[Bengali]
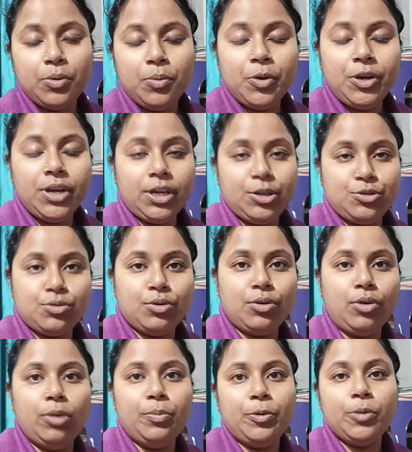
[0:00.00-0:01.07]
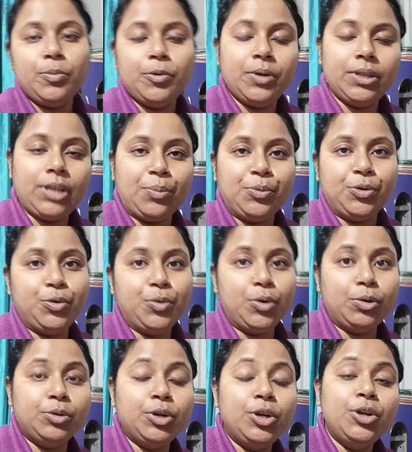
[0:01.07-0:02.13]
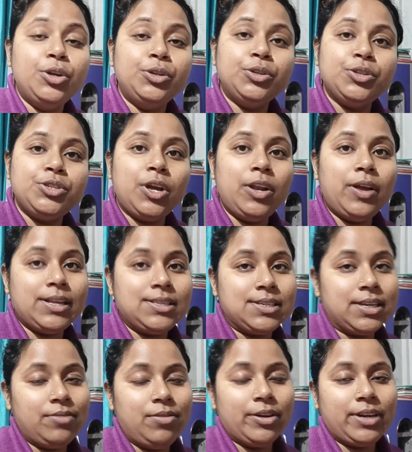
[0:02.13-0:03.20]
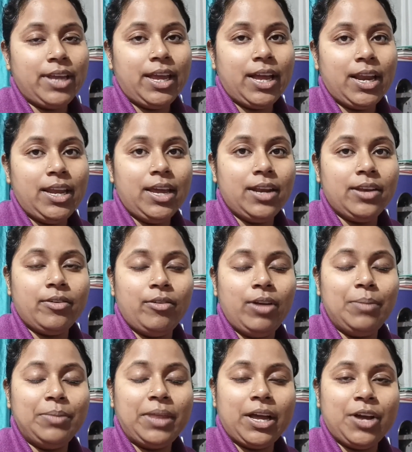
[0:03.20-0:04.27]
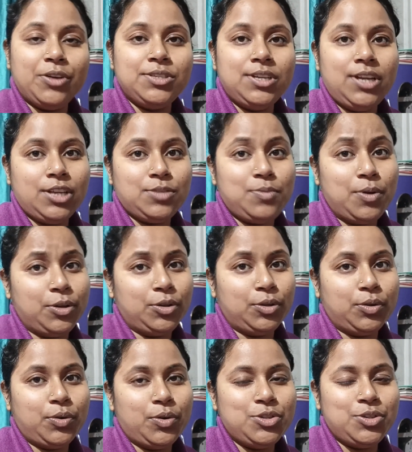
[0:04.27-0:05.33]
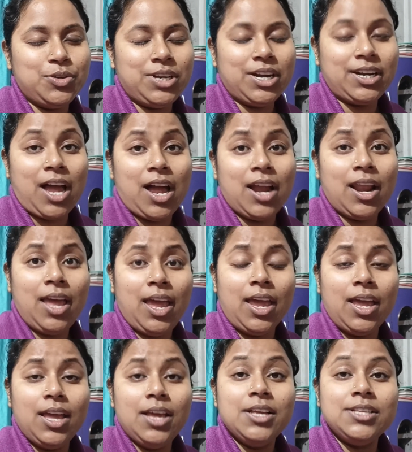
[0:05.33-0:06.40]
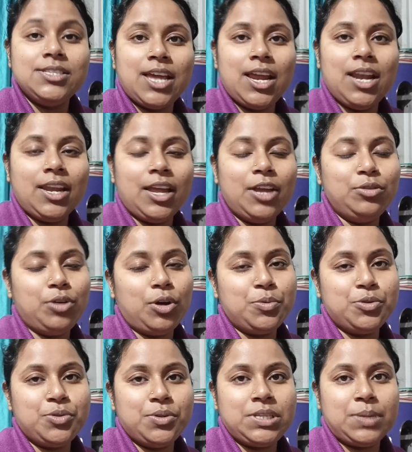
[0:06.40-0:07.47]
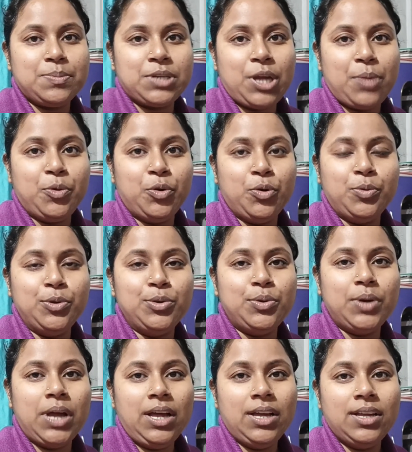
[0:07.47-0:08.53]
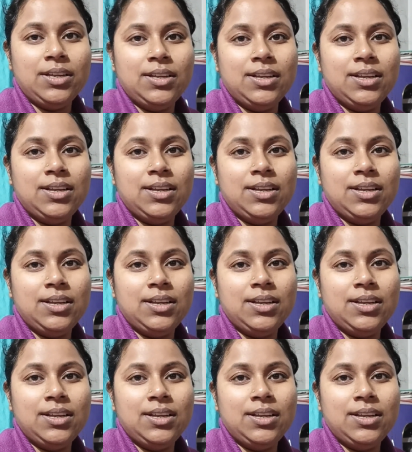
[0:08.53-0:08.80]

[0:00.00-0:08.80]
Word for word: ঘুমোই না কিছুক্ষণ গল্প টল্প করে তারপর ঘুমাবো তো চলো আজকের ব্লগটা এখানেই এন্ড করলাম দেখা হচ্ছে নেক্সট ব্লগে ততক্ষণের জন্য টাটা আর হ্যাঁ চ্যানেলটা কিন্তু অবশ্যই সাবস্ক্রাইব করো বন্ধুরা